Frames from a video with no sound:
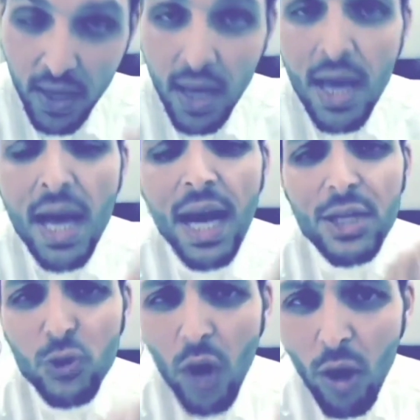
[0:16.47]

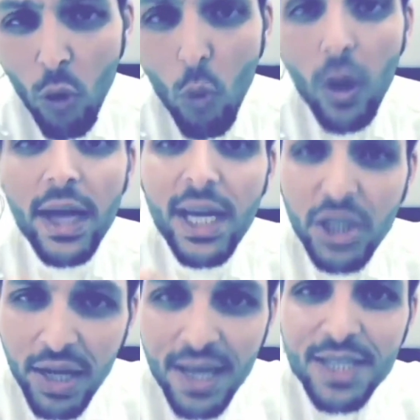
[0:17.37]
السؤال هو ايش
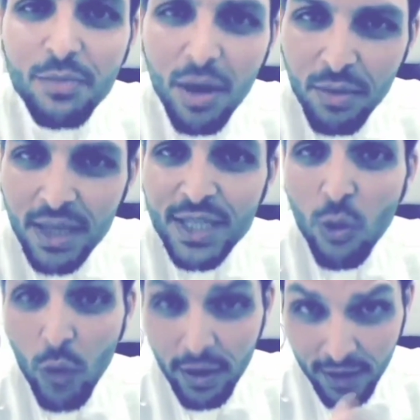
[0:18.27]
الاسباب اللي
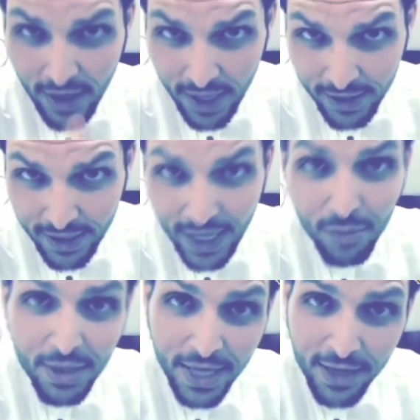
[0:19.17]
سويتها انت قبل
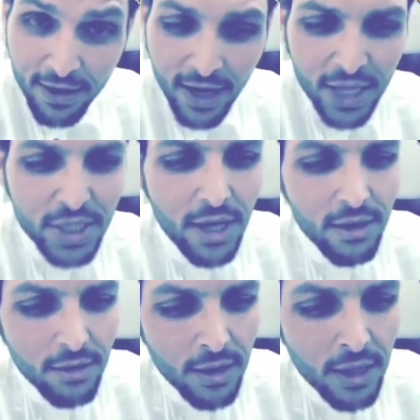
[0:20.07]
كده عشان
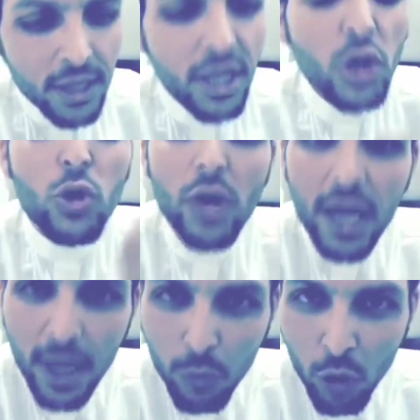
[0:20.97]
تحصل على
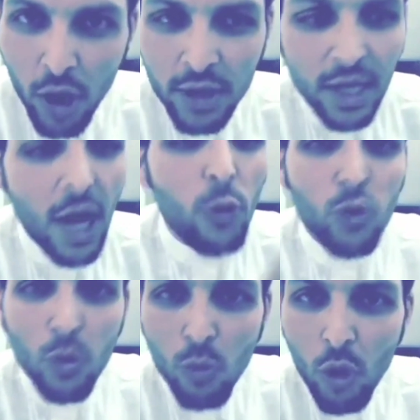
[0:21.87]
مرادك او
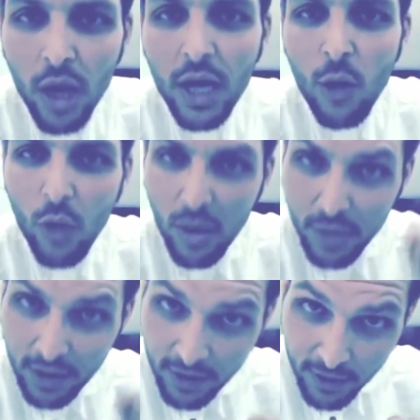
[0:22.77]
طموحك او
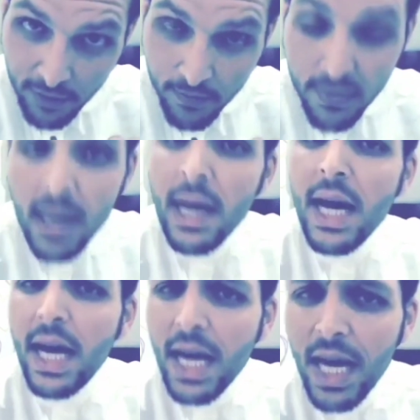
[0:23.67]
امالك غالبا